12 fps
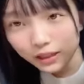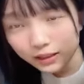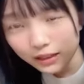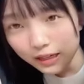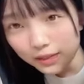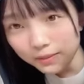
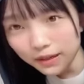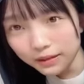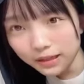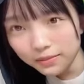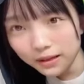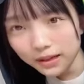で今
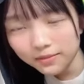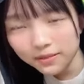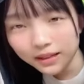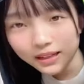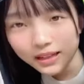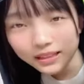今
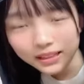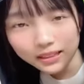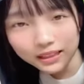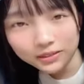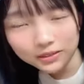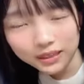今帰ってき
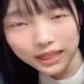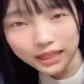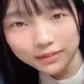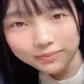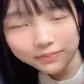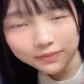たの
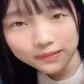で